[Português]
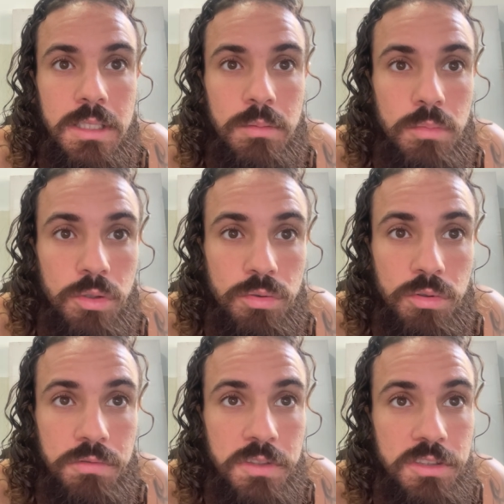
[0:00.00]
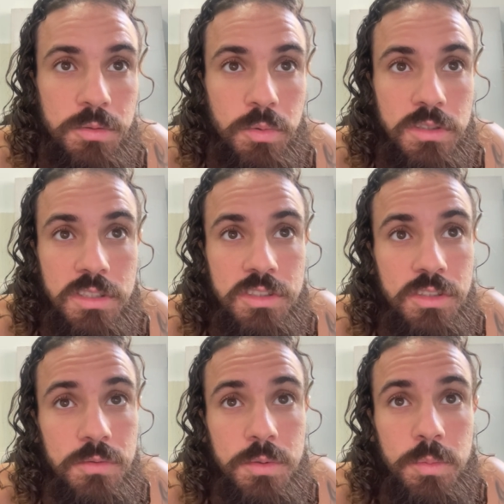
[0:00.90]
Bluetooth e
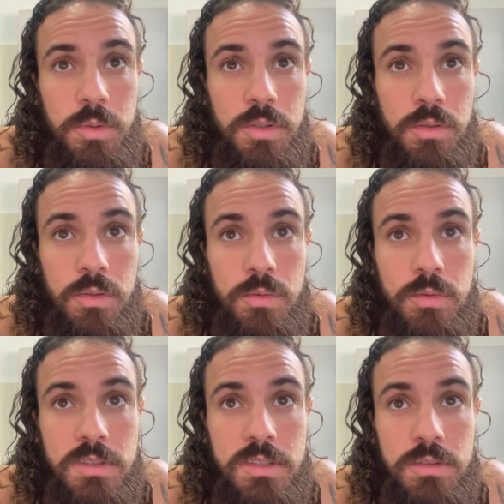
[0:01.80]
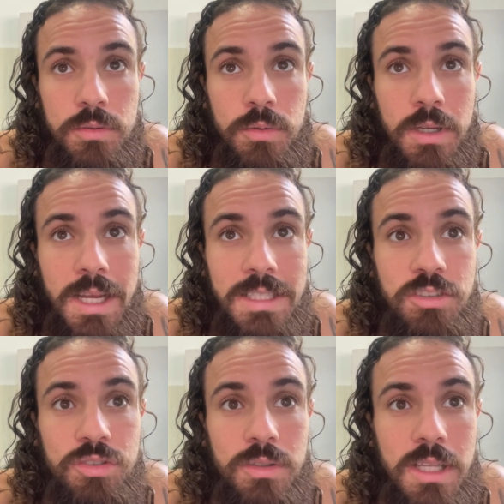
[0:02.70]
dispositivos, porque eu não consigo
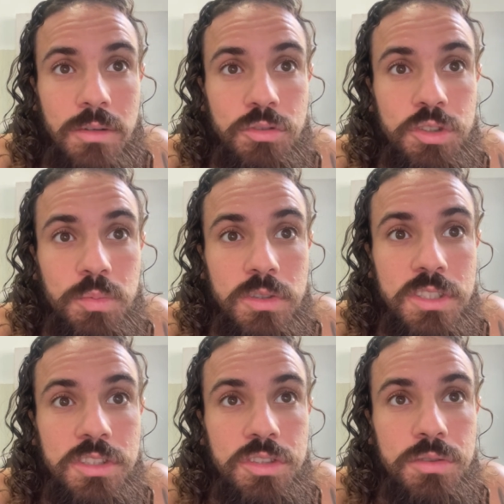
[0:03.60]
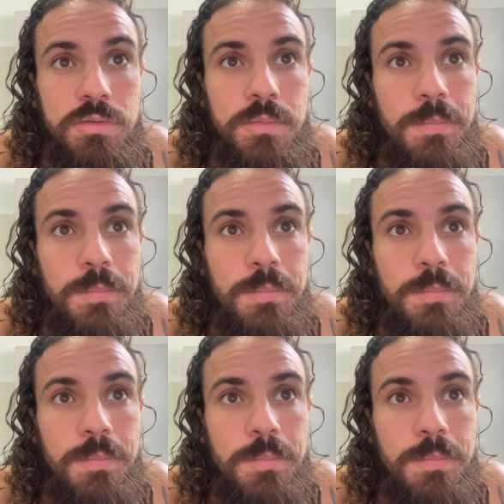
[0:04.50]
adicionar um dispositivo.